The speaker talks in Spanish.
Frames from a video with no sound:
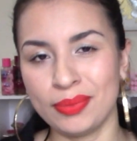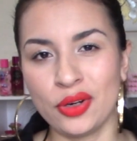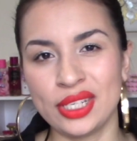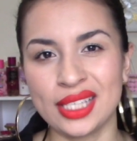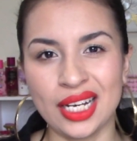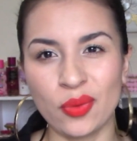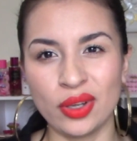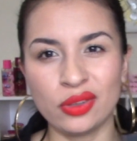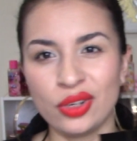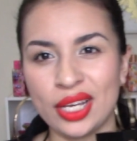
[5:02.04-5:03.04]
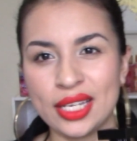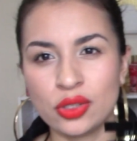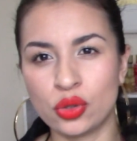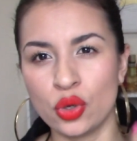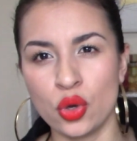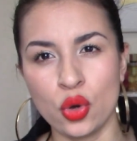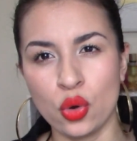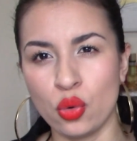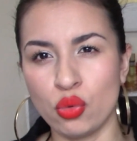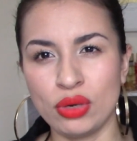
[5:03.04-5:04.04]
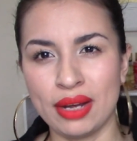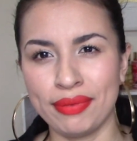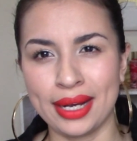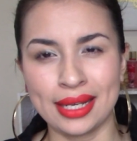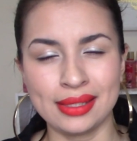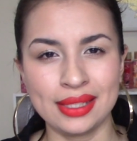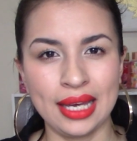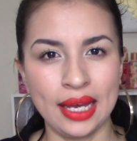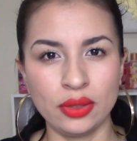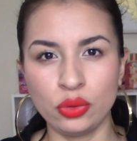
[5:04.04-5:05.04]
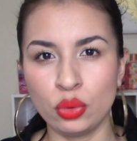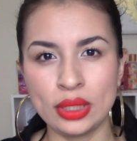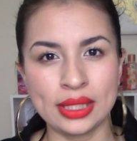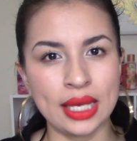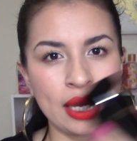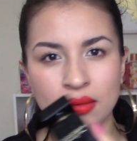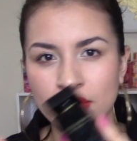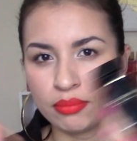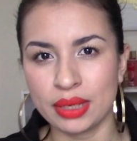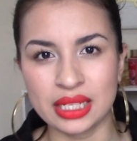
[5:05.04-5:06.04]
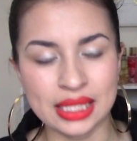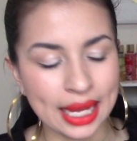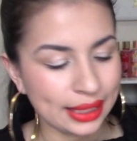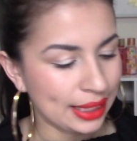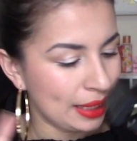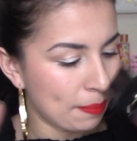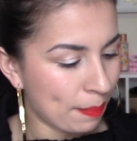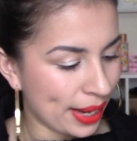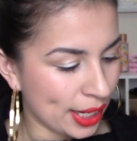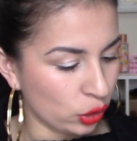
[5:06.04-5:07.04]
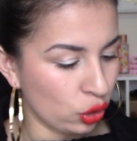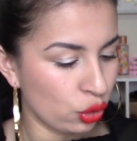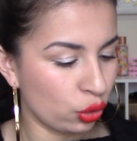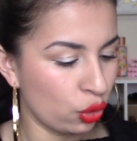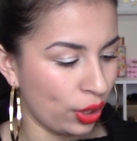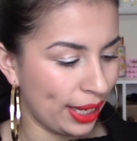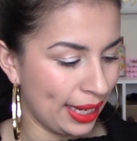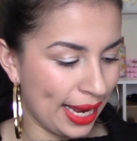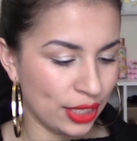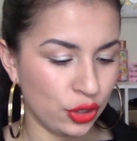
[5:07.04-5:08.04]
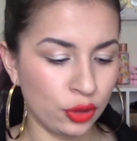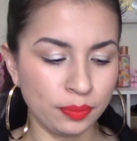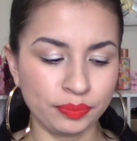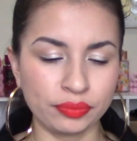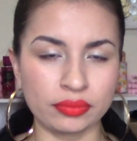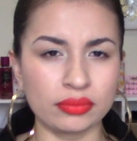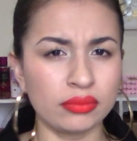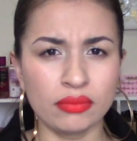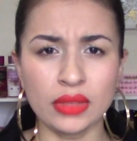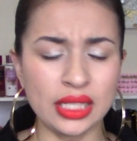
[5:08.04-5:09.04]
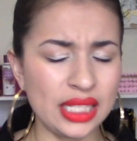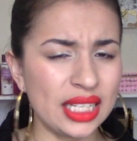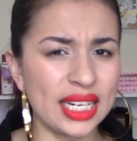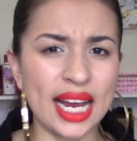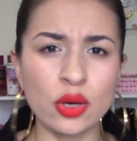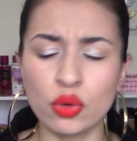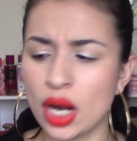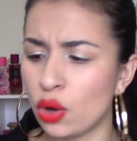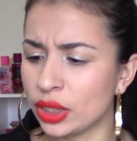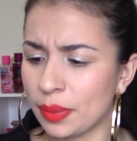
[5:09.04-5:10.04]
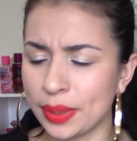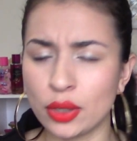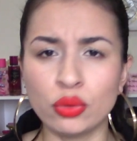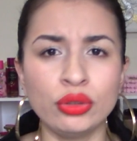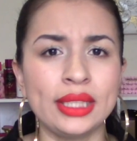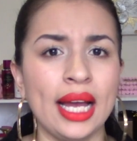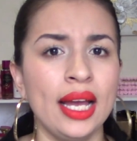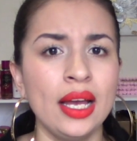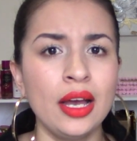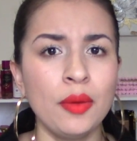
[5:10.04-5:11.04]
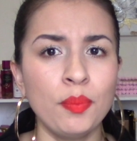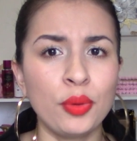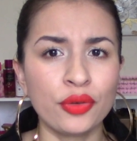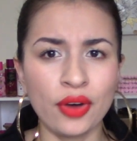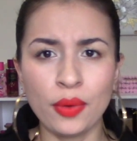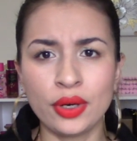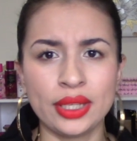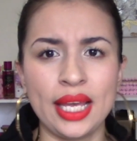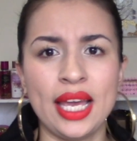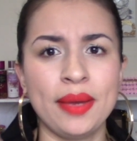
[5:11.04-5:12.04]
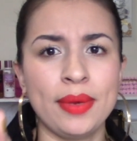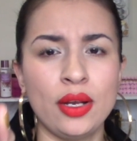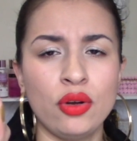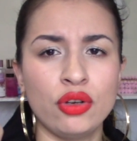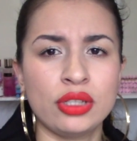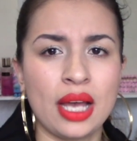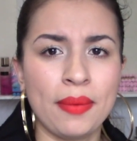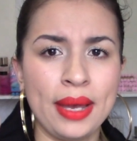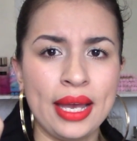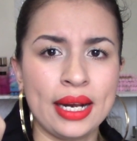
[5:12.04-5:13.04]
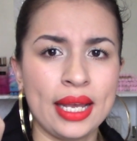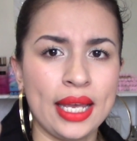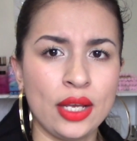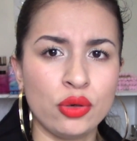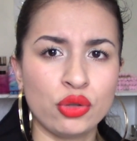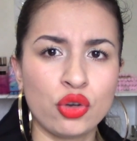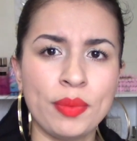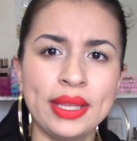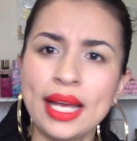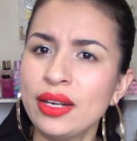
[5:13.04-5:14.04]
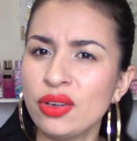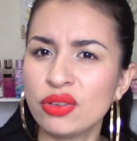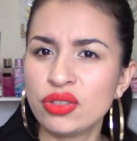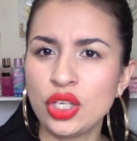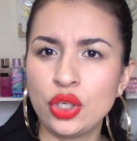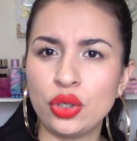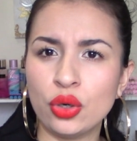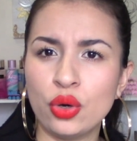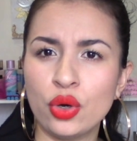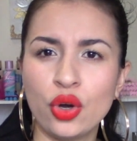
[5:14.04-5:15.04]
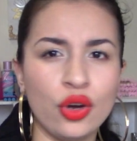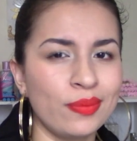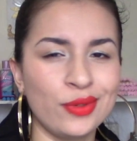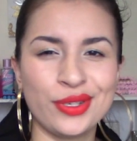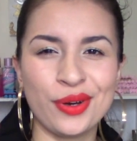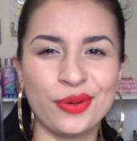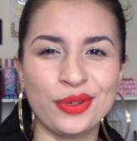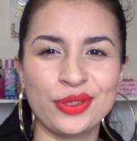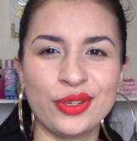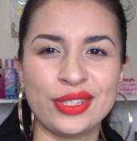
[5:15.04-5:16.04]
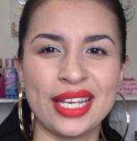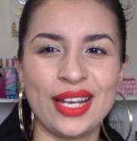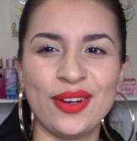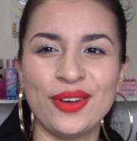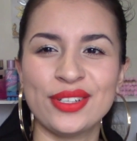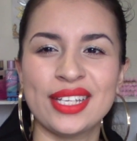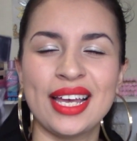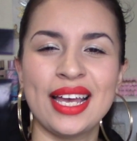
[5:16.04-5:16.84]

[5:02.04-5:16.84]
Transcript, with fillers: Pero esta la encuentro que es una fragancia dulce, versátil para todo el año. Si tienen alguna otra pregunta por favor déjenmelo saber en los comentarios y yo con mucho gusto se los,